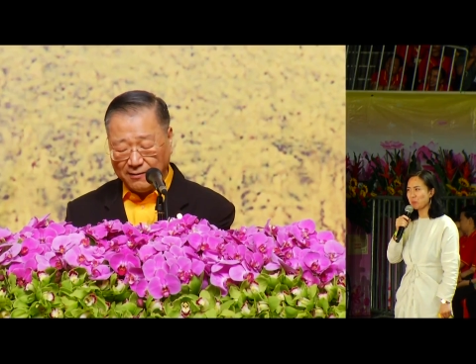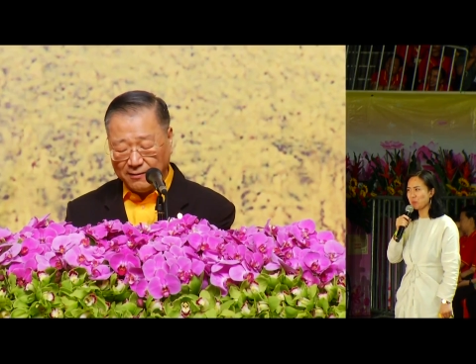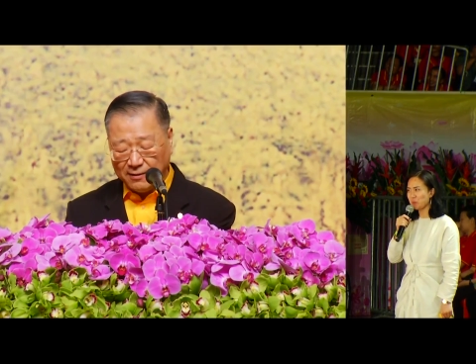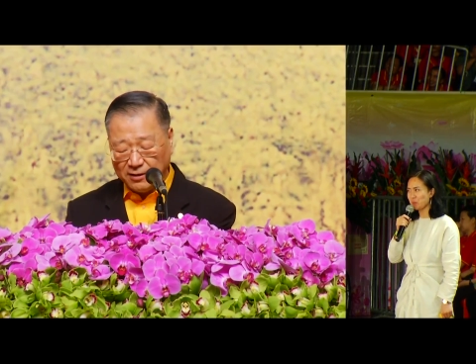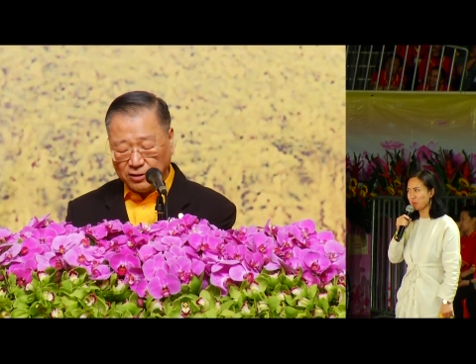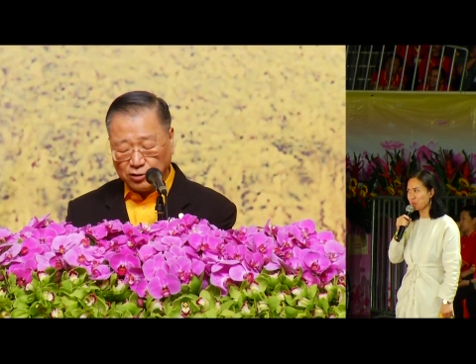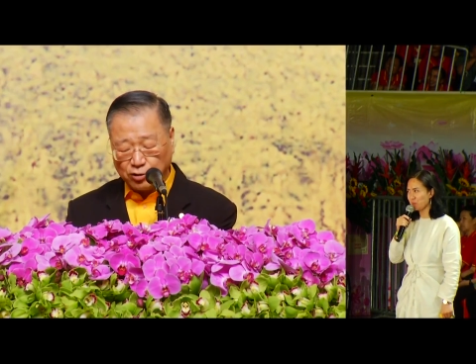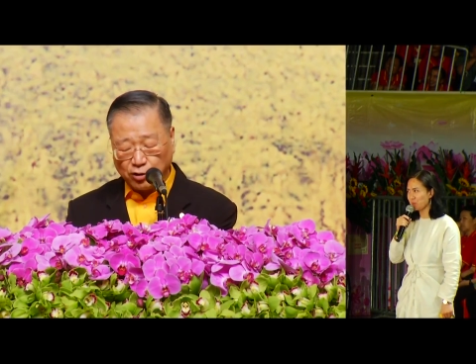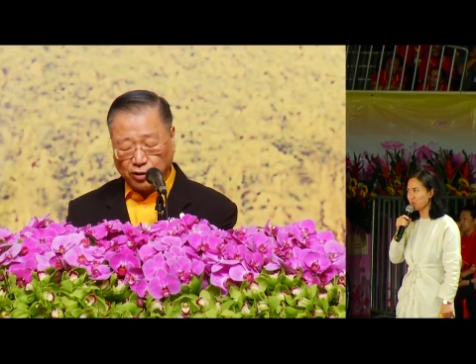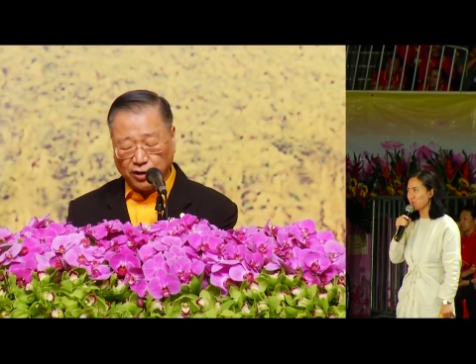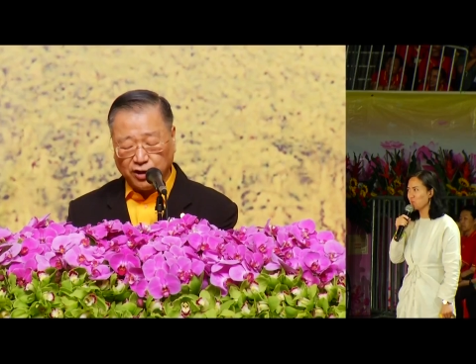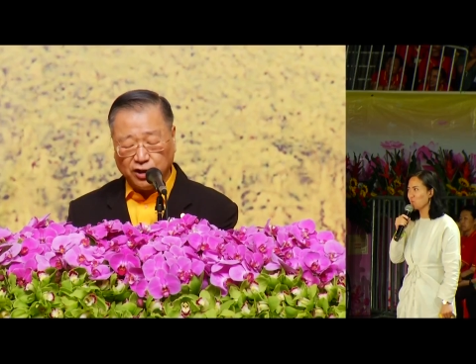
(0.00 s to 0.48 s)

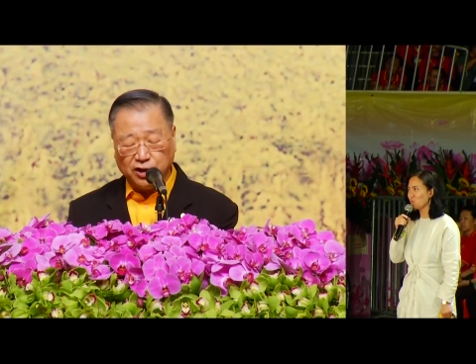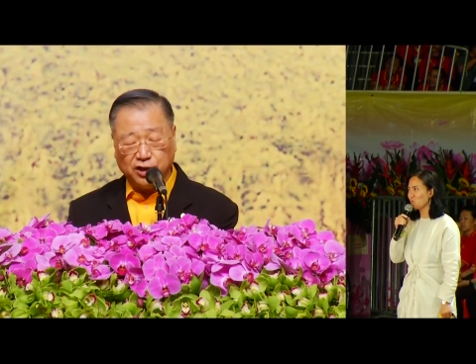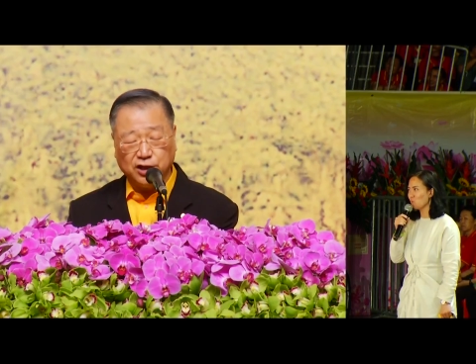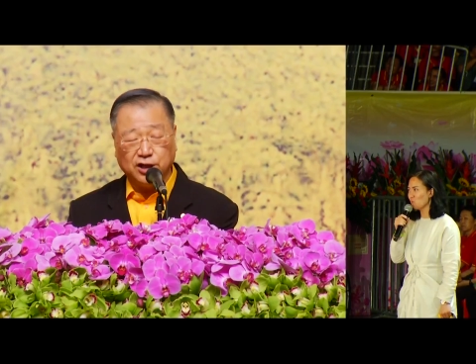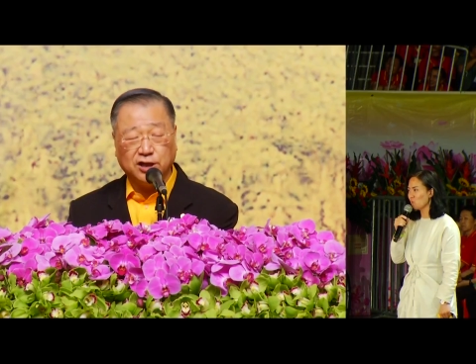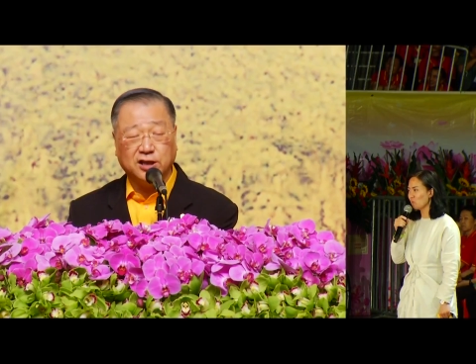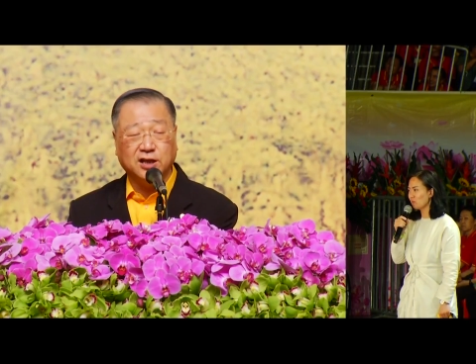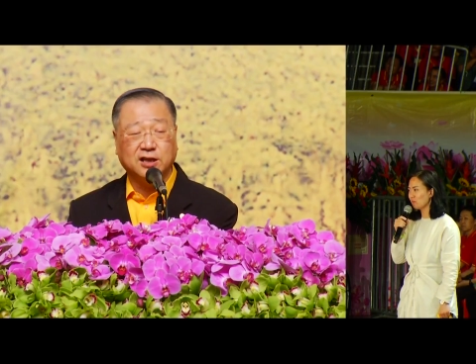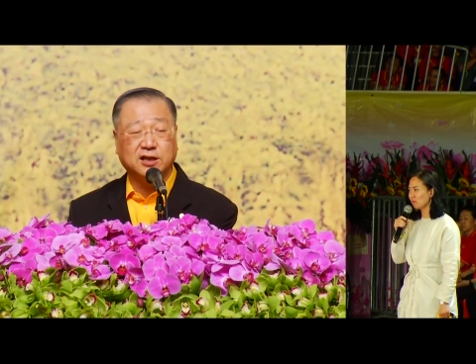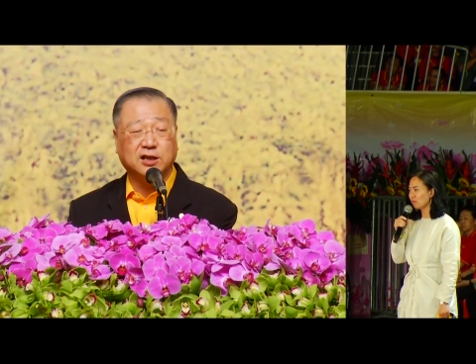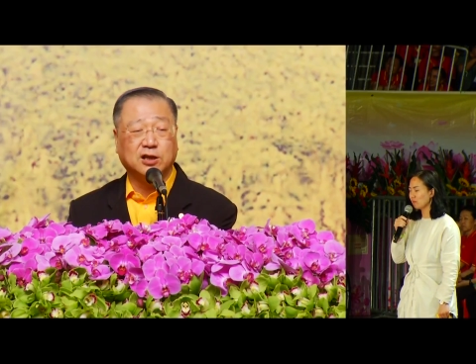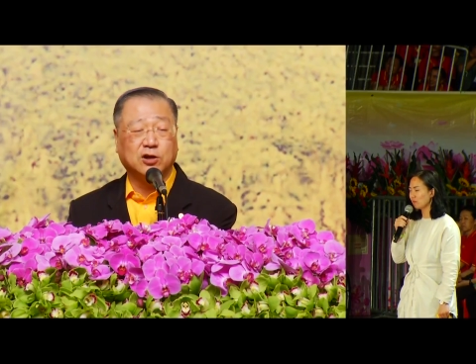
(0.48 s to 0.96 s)
所以你
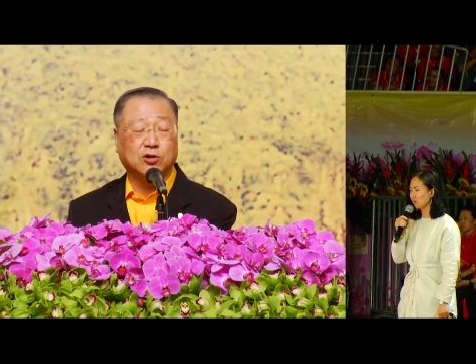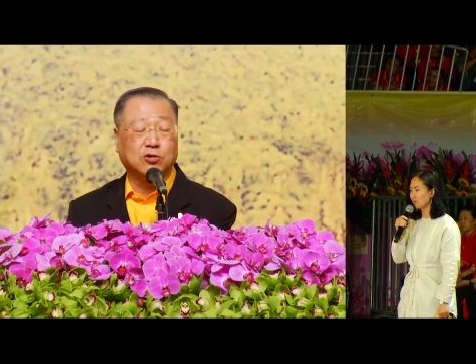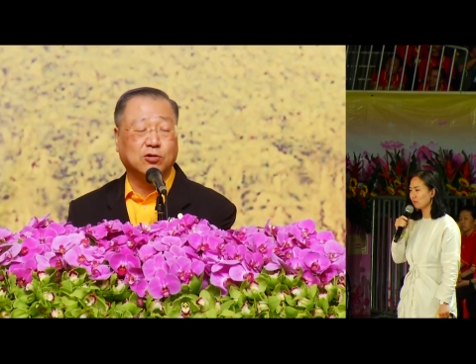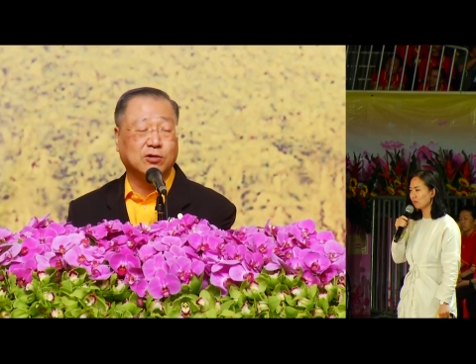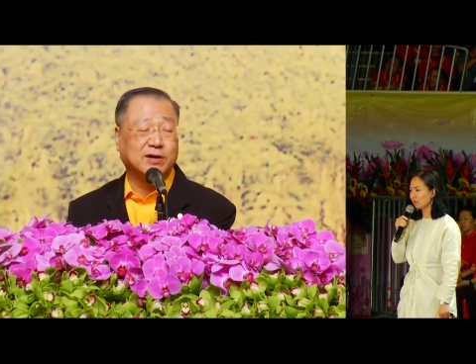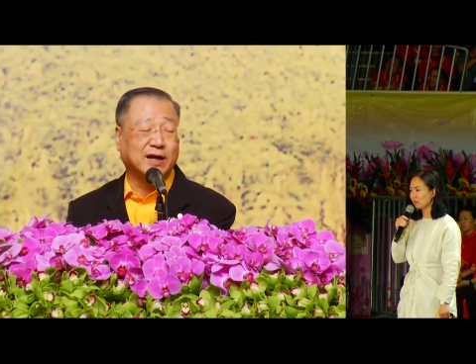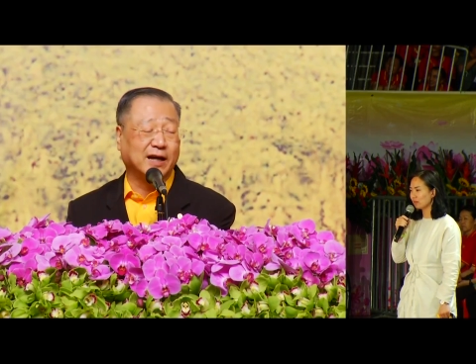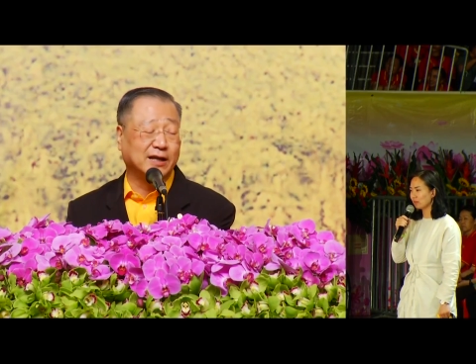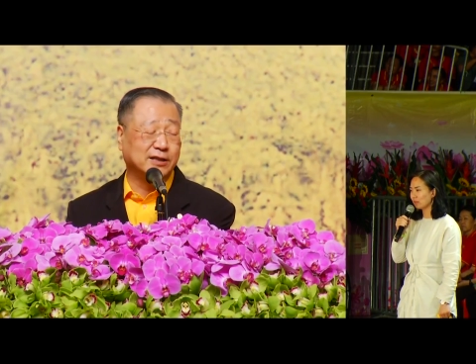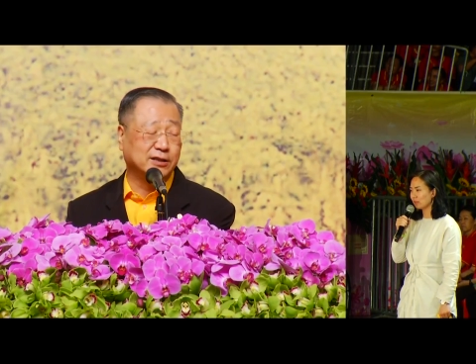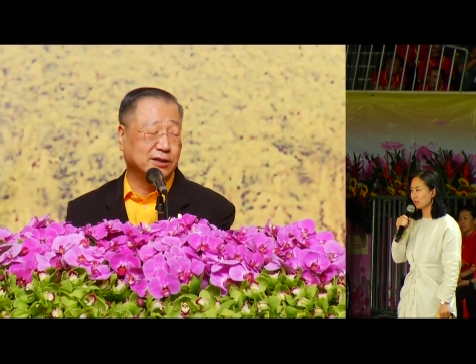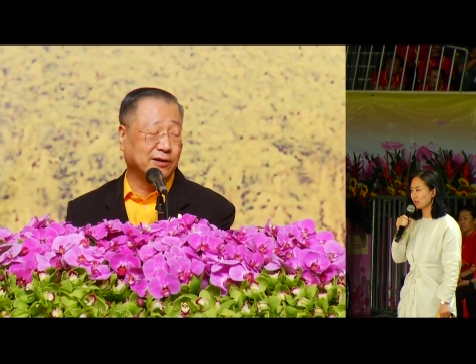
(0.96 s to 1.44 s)
的以后
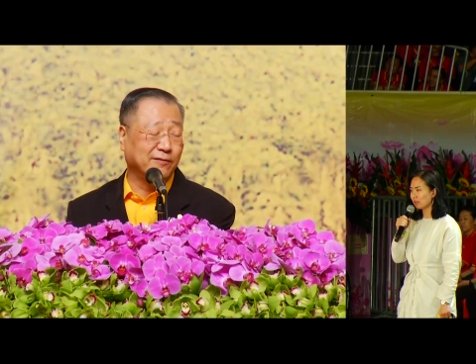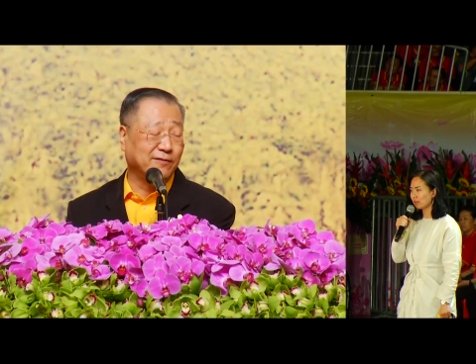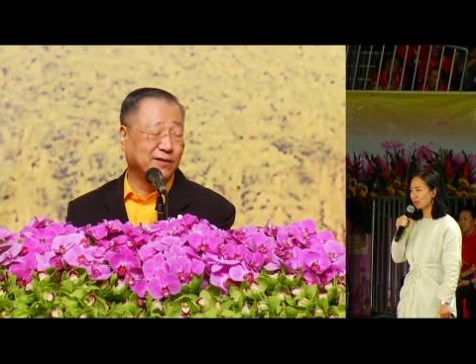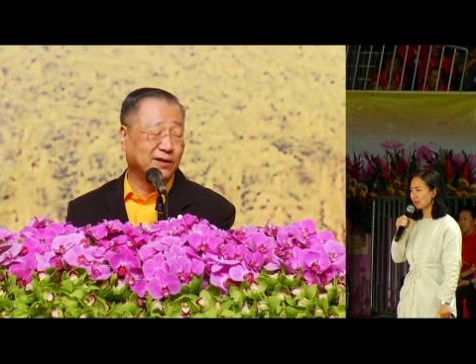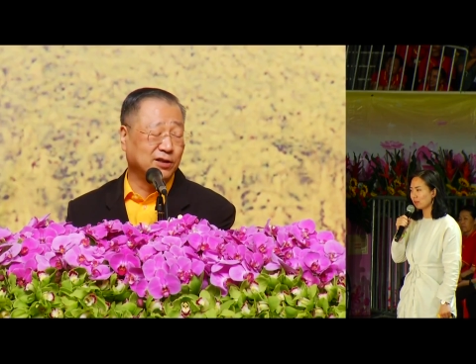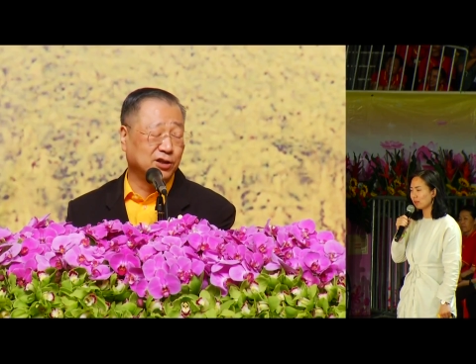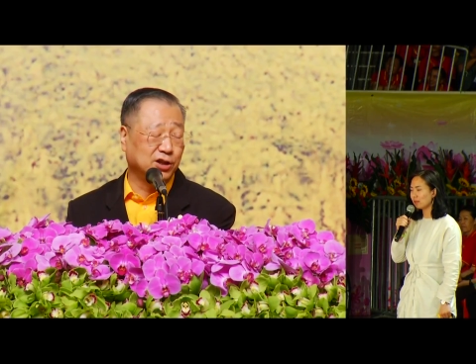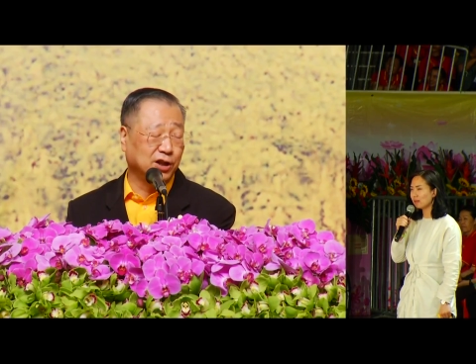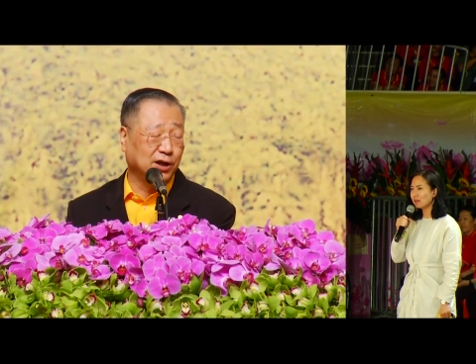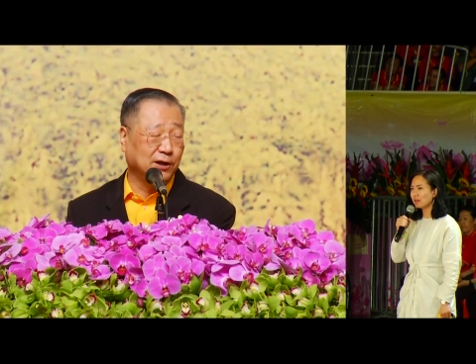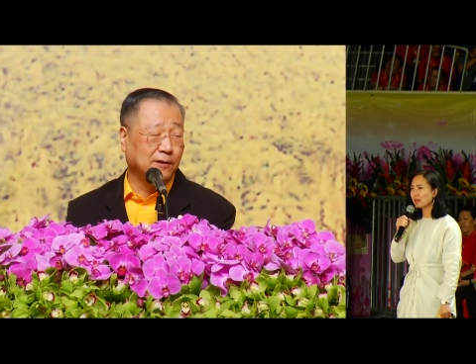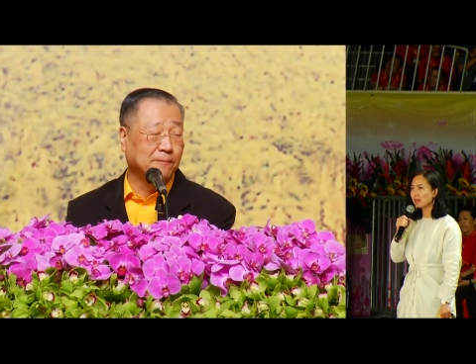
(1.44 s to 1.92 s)
感情问
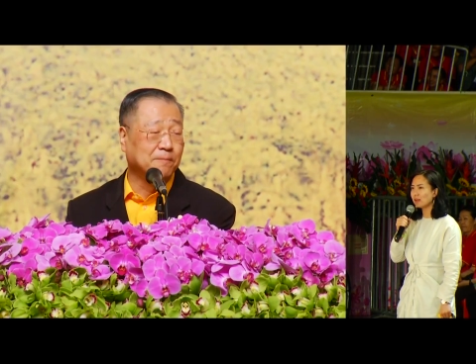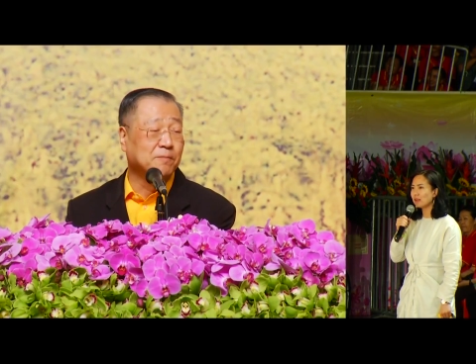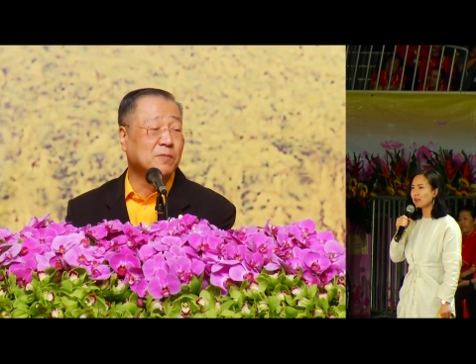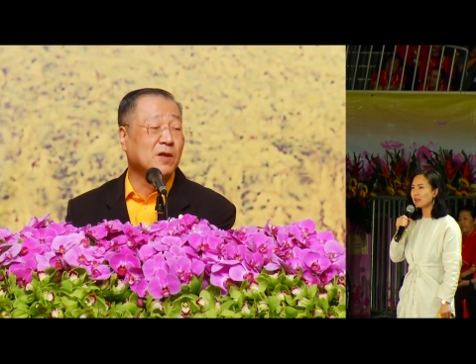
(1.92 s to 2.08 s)
题，